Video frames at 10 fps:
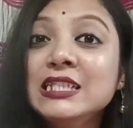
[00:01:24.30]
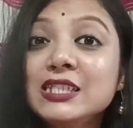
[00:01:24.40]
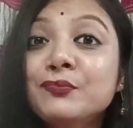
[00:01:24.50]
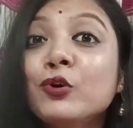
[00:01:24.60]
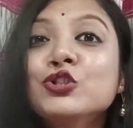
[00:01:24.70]

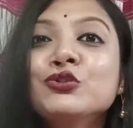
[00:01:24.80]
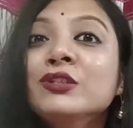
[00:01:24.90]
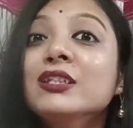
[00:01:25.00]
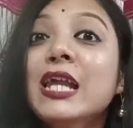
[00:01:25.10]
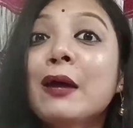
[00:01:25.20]
নিজের
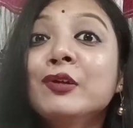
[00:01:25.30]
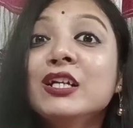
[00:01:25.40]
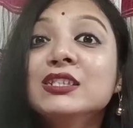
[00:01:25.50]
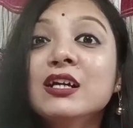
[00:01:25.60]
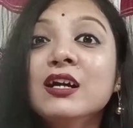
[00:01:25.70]
পছন্দের
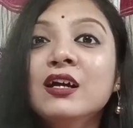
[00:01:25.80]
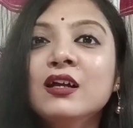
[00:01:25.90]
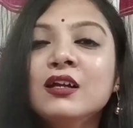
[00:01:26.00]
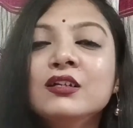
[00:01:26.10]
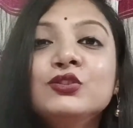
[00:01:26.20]
ক্যামেরাটা
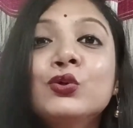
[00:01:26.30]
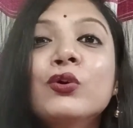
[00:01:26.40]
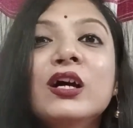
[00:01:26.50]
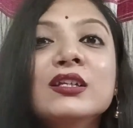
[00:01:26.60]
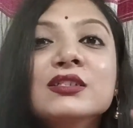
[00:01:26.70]

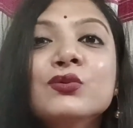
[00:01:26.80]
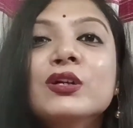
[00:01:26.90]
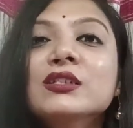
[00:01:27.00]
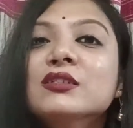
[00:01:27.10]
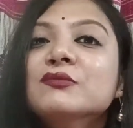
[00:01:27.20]
দোকানে
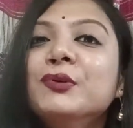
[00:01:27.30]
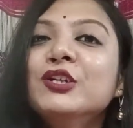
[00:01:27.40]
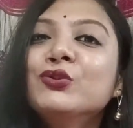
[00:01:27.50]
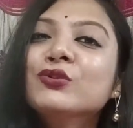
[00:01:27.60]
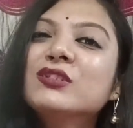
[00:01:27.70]
শোকেসের
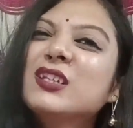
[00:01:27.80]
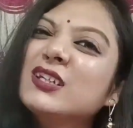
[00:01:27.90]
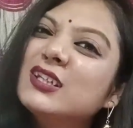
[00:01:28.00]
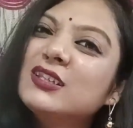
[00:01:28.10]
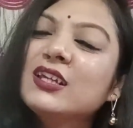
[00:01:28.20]
ভিতর
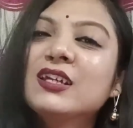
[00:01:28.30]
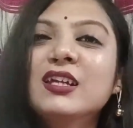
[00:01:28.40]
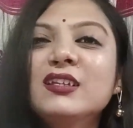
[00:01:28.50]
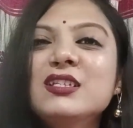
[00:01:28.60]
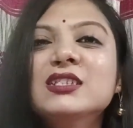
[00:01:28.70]
থেকে
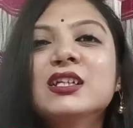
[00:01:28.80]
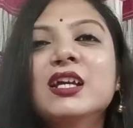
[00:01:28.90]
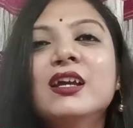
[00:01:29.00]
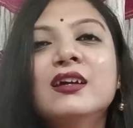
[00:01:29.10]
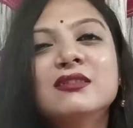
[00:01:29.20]
দেখে
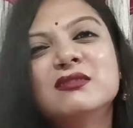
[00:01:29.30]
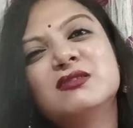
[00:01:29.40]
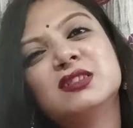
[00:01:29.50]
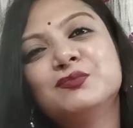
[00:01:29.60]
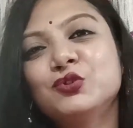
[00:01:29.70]
নিজেকে
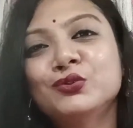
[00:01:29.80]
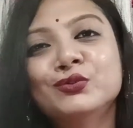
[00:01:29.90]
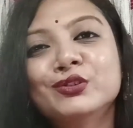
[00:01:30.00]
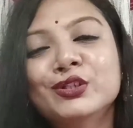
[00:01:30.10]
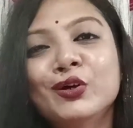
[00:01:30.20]
তৃপ্ত
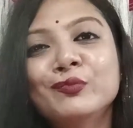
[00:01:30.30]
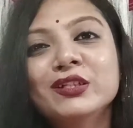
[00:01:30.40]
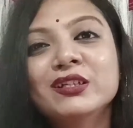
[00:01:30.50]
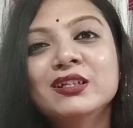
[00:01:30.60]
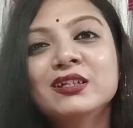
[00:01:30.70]
করতে
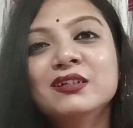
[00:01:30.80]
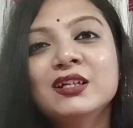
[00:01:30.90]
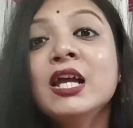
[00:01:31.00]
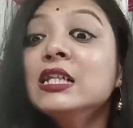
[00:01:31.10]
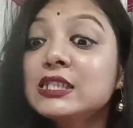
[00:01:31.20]
হবে
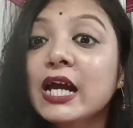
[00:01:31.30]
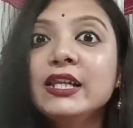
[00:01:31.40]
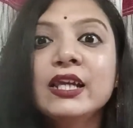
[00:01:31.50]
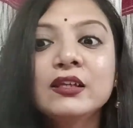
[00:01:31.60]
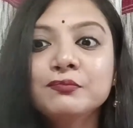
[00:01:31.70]

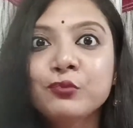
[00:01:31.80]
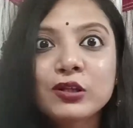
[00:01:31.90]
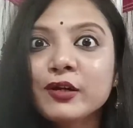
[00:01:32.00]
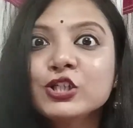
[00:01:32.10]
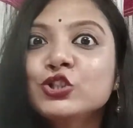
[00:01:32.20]
চাইলেই
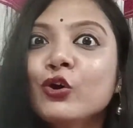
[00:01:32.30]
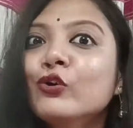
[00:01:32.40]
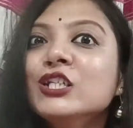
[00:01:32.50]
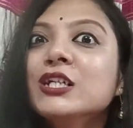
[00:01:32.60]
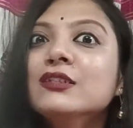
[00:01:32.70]
পরিবারের
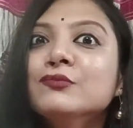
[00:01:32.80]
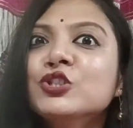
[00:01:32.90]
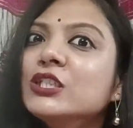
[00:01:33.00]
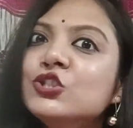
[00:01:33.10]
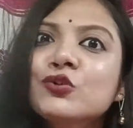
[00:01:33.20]
সকলের সাথে
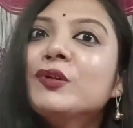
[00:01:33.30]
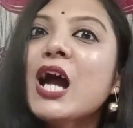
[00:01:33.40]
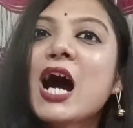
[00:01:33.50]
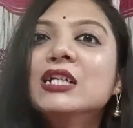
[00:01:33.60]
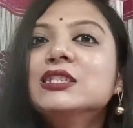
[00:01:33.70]
বসে
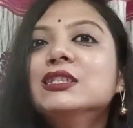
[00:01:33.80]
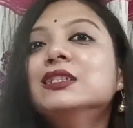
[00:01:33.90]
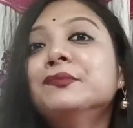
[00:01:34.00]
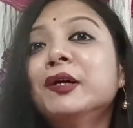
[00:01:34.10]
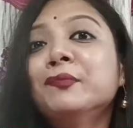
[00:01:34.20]
জমিয়ে আড্ডা
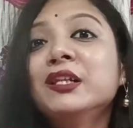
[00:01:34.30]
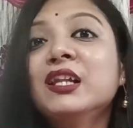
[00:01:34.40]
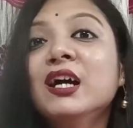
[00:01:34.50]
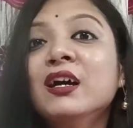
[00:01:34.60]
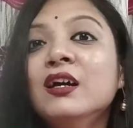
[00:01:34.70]
দিতে
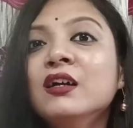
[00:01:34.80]
পারবেন না